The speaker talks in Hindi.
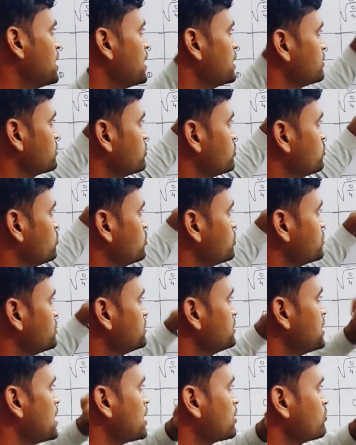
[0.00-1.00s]
चार तो दो
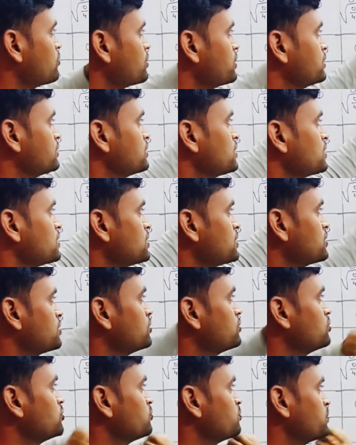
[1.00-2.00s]
से चार को कैंसिल
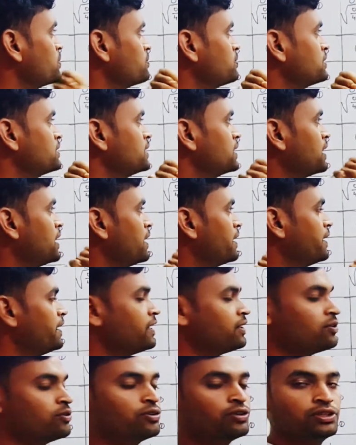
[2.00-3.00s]
करते हो तो ऊपर बचेगा
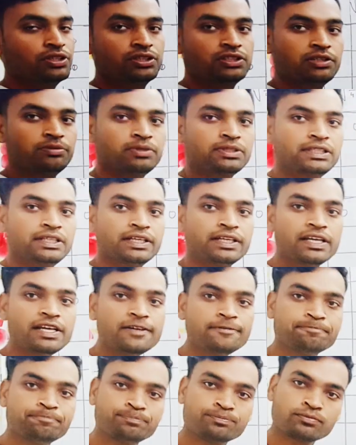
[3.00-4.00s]
एक और नीचे
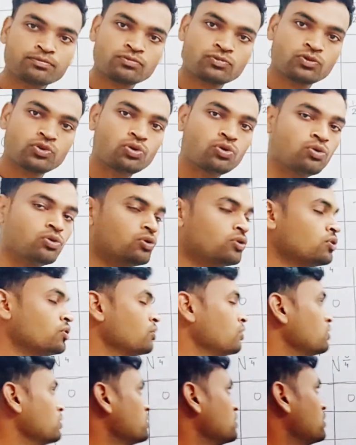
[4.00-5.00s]
बचेंगे दो
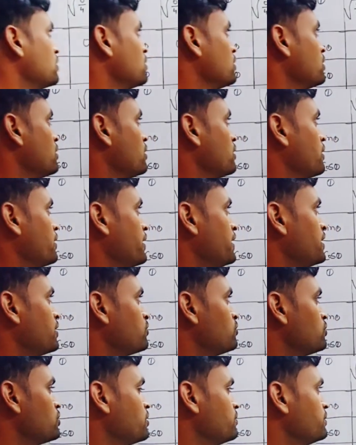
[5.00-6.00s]

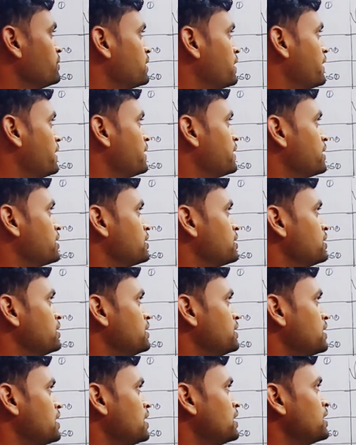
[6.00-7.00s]
एक को कभी करनी के अंदर
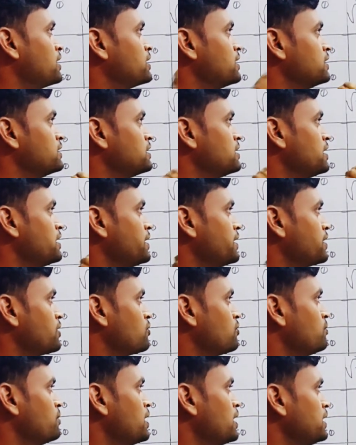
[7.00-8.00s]
नहीं लिखा जाता इसलिए
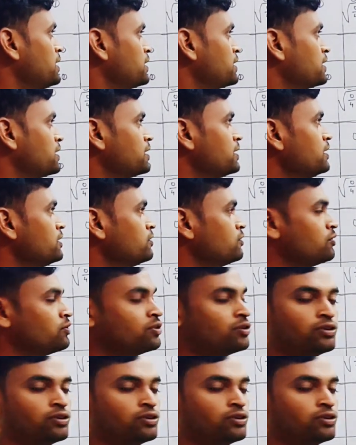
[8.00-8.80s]
एक को बाहर लिखेंगे